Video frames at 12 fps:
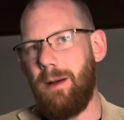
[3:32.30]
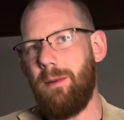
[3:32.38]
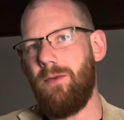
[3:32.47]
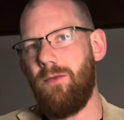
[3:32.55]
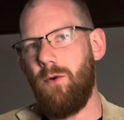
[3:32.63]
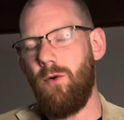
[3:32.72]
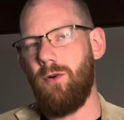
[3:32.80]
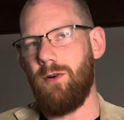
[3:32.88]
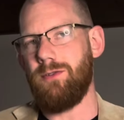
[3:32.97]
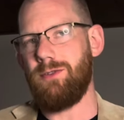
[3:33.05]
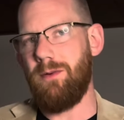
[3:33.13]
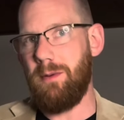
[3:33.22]
wir aber
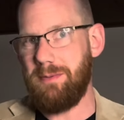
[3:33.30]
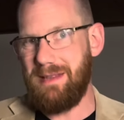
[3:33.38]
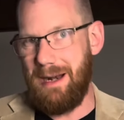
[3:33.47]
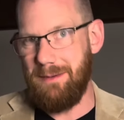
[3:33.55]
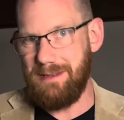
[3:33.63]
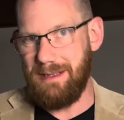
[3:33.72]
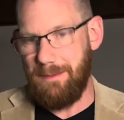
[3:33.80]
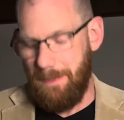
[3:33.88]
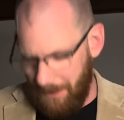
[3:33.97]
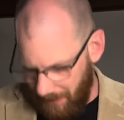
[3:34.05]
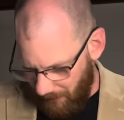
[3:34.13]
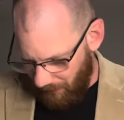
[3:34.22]
froh, sollen wir Psalmen singen.
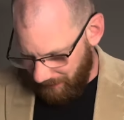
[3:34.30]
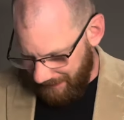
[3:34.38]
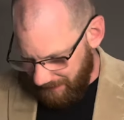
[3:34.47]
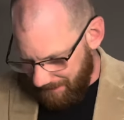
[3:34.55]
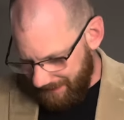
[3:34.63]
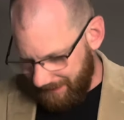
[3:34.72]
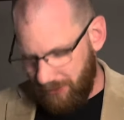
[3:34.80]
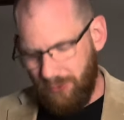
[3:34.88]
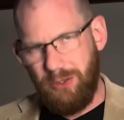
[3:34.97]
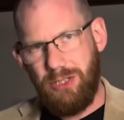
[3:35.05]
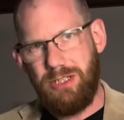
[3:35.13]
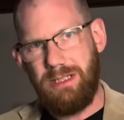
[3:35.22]
Und jetzt macht er einen
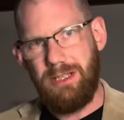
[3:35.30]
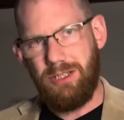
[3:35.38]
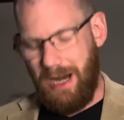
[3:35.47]
Unterschied, der